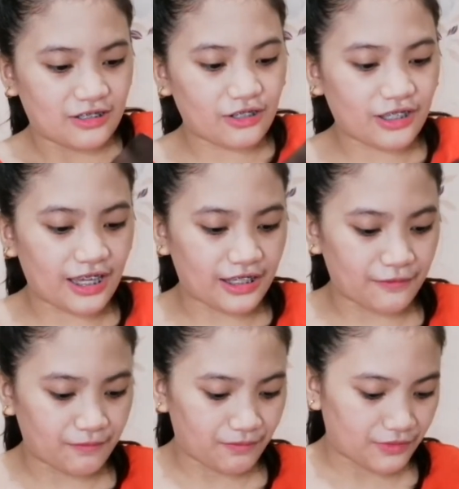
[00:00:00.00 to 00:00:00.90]

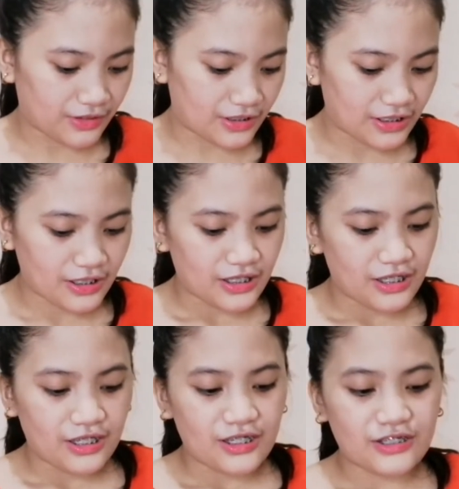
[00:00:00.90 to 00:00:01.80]
Okay.
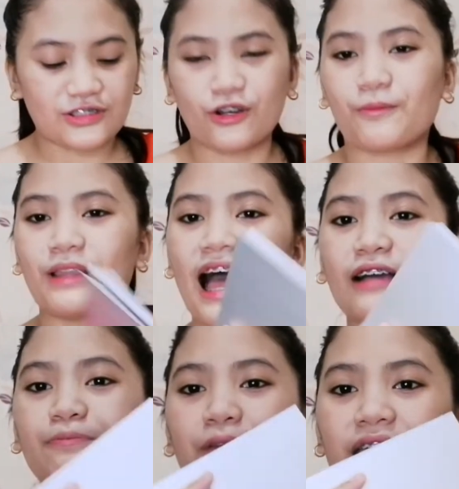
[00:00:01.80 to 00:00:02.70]
So
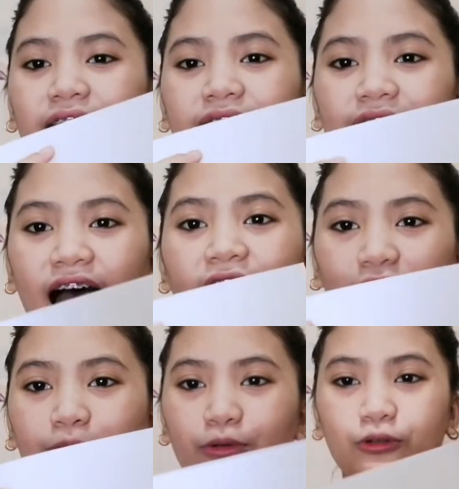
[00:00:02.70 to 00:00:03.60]
Blackpink the
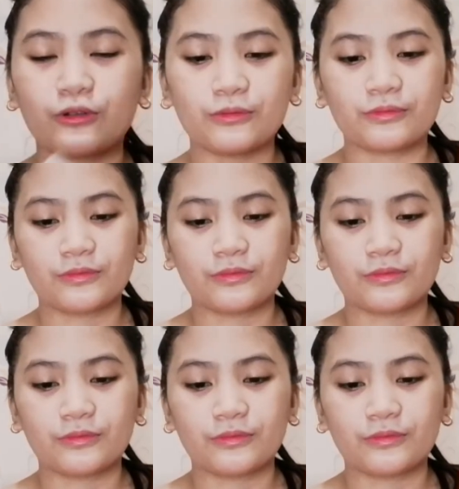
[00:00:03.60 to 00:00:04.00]
album.